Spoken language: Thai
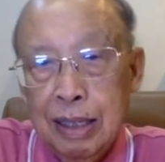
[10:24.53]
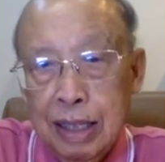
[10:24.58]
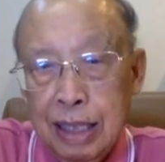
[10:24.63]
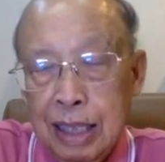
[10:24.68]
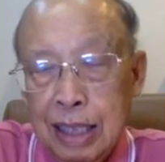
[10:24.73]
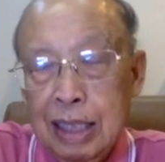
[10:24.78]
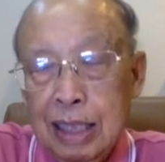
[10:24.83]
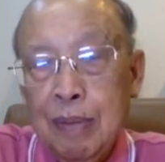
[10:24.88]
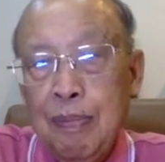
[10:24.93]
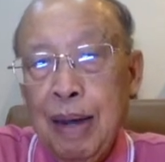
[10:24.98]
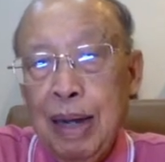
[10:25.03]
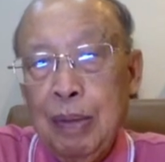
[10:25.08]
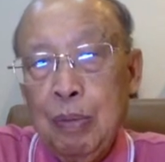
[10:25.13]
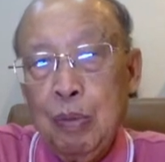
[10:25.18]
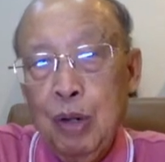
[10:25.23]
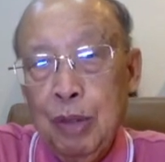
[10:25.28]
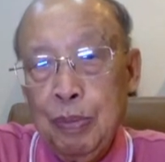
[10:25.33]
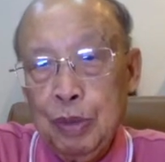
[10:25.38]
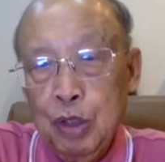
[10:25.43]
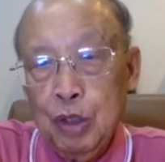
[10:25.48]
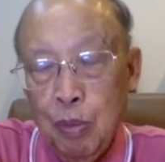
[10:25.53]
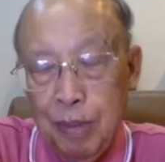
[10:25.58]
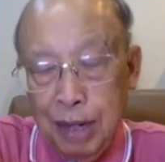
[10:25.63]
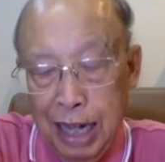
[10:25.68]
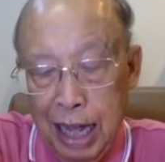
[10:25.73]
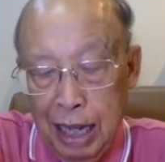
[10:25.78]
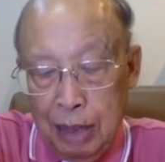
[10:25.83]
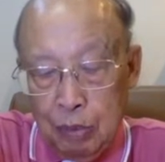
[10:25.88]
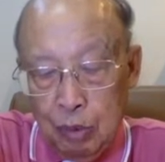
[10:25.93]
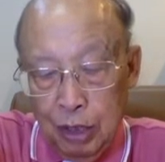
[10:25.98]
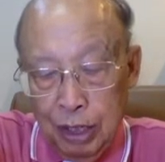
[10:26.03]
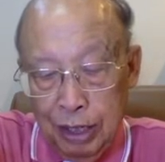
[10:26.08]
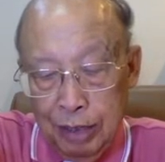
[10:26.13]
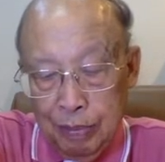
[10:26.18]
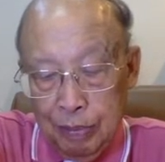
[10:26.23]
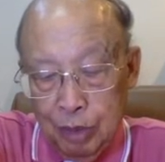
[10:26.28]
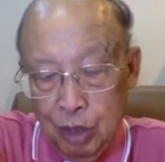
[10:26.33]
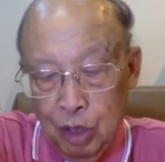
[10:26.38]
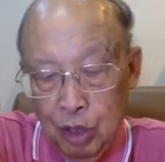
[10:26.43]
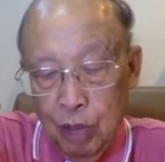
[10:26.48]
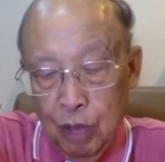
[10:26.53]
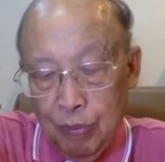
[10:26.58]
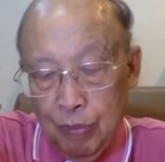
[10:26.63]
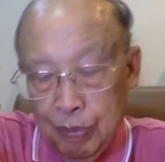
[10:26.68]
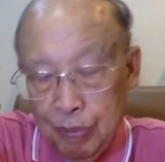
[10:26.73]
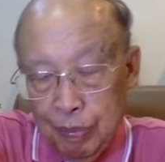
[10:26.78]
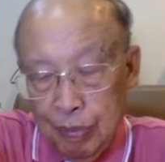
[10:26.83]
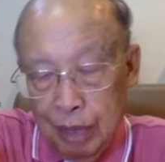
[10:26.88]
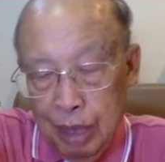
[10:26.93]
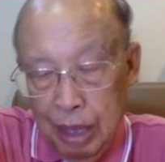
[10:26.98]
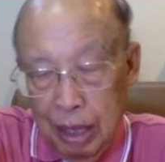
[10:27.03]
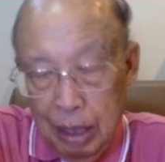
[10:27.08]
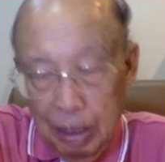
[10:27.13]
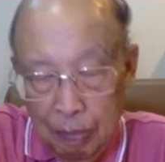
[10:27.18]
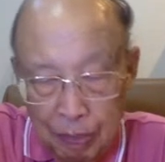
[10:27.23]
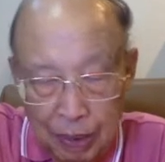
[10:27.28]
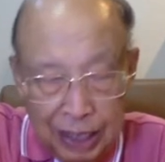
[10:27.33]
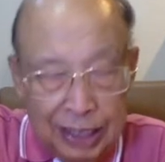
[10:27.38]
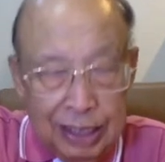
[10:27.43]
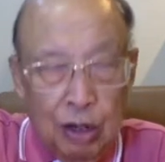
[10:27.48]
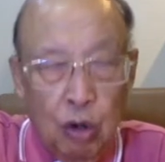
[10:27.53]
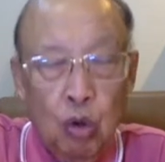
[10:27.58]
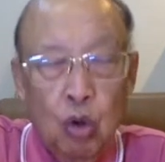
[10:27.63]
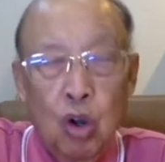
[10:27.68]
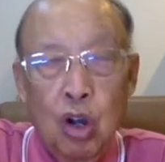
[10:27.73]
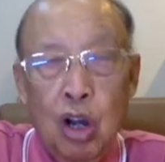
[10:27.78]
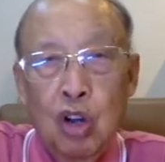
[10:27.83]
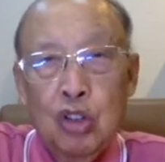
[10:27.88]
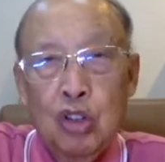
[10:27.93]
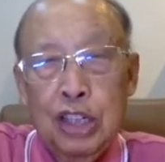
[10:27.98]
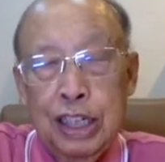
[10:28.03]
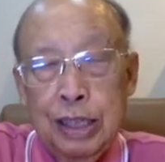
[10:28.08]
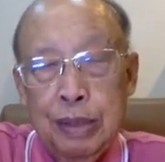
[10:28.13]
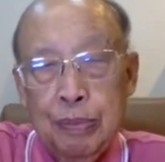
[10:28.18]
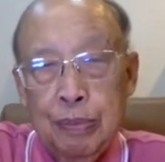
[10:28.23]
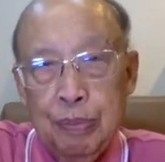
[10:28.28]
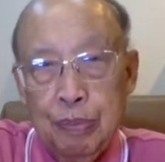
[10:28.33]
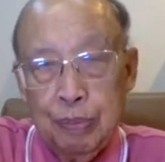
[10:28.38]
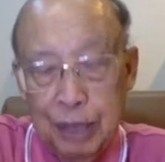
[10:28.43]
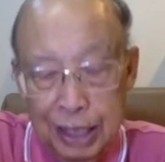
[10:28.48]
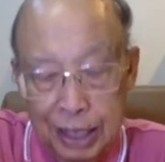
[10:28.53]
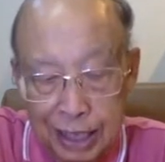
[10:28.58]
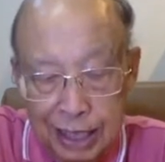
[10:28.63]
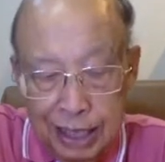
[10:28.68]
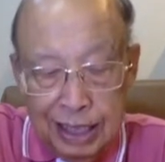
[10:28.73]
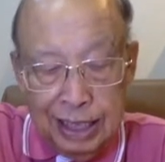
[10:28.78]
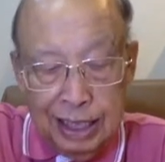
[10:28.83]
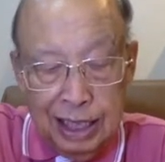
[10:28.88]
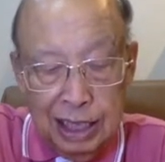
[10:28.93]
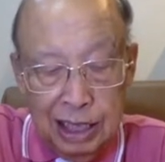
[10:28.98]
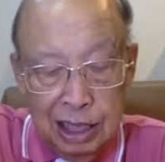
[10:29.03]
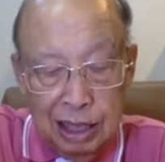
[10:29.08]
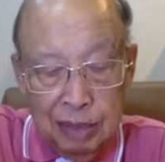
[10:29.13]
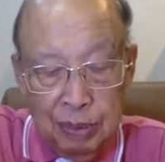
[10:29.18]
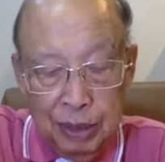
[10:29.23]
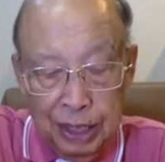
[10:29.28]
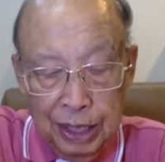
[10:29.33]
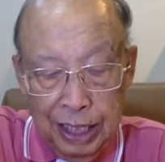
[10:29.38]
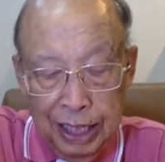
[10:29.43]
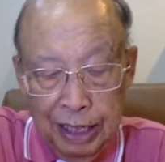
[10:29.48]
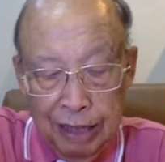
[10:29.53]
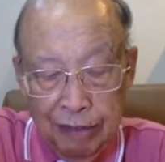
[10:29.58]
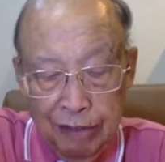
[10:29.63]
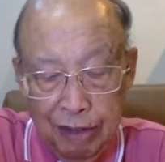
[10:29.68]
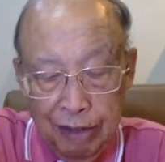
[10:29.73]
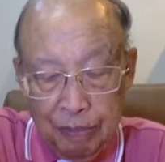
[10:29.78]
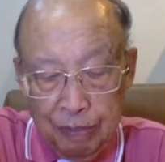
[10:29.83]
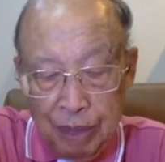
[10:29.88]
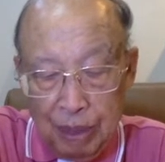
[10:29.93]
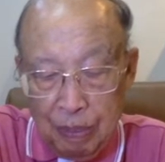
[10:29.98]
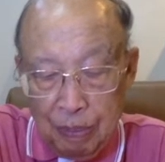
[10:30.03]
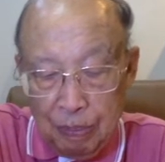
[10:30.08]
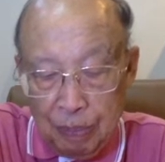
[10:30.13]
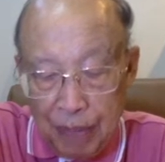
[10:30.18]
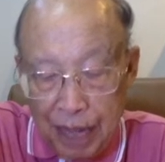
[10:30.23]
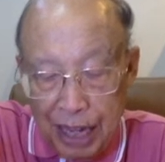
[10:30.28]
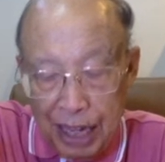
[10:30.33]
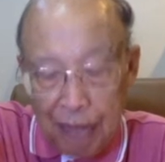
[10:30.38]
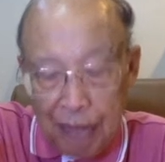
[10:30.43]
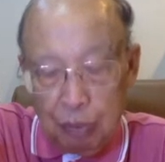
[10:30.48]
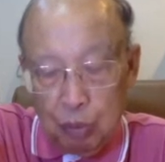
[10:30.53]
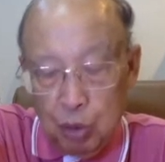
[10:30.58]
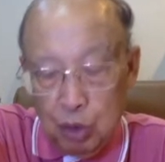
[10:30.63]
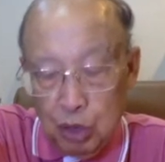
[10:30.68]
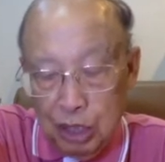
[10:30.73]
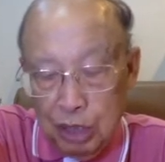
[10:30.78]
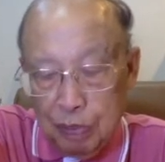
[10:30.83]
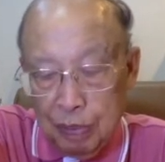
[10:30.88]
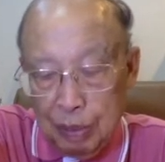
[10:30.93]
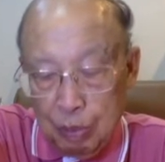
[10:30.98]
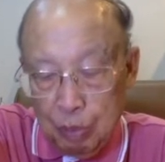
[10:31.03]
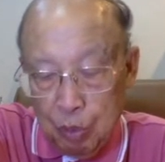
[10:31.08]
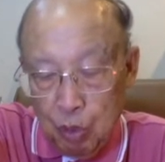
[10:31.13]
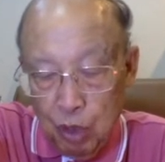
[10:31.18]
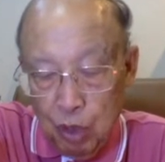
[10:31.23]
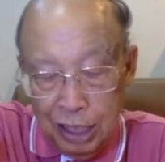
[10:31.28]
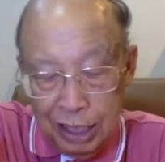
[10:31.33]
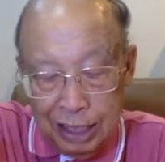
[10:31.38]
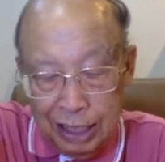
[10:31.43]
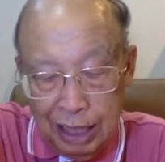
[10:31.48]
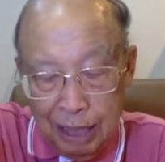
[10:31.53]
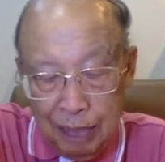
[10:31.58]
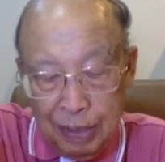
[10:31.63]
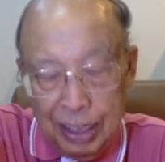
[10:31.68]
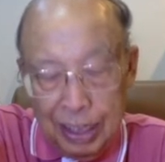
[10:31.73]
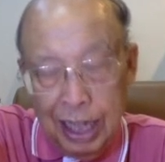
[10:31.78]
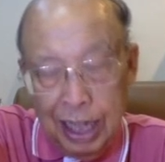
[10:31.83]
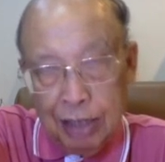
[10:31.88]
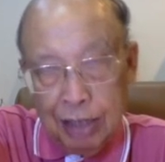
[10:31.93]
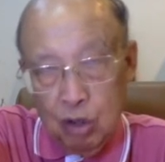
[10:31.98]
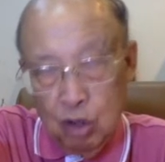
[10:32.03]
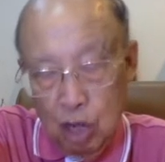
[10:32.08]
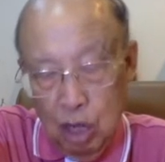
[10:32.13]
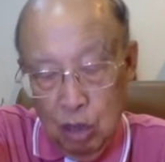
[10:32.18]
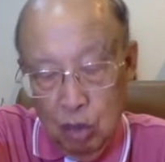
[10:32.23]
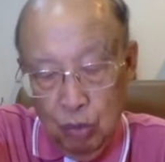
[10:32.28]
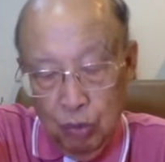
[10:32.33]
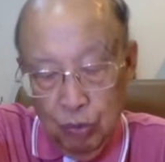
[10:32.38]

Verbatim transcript: ดึกดำบรรพ์ผูแหละปฐมกาลผุ้แหละเนาะพระเจ้าของเฮานี่ เพิ่นเอื้นสื่อเพิ่นเองเป็นแพทย์ ผู้ที่ปินปัวรักษาพยาธิของเฮา